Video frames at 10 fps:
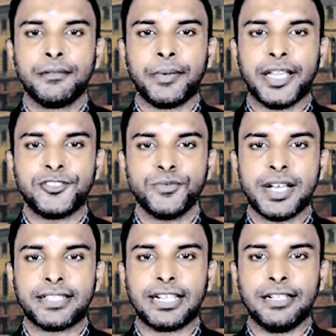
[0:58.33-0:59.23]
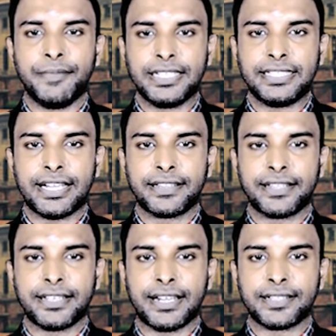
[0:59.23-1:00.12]
பேச்சுவார்த்தைகள்
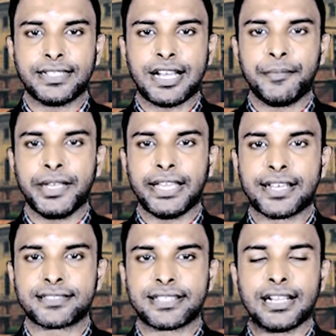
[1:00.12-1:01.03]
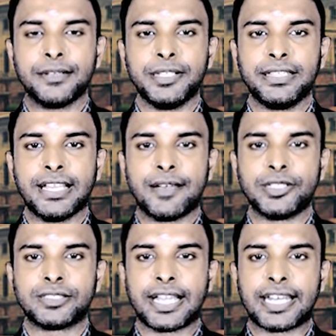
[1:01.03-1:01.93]
வெற்றியடைந்ததை அடுத்து ஆமேனிய அரசாங்கம்
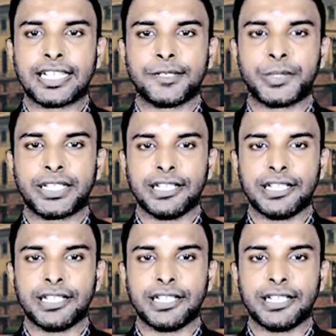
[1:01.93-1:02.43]
இந்தியாவில் தயாரிக்கப்பட்ட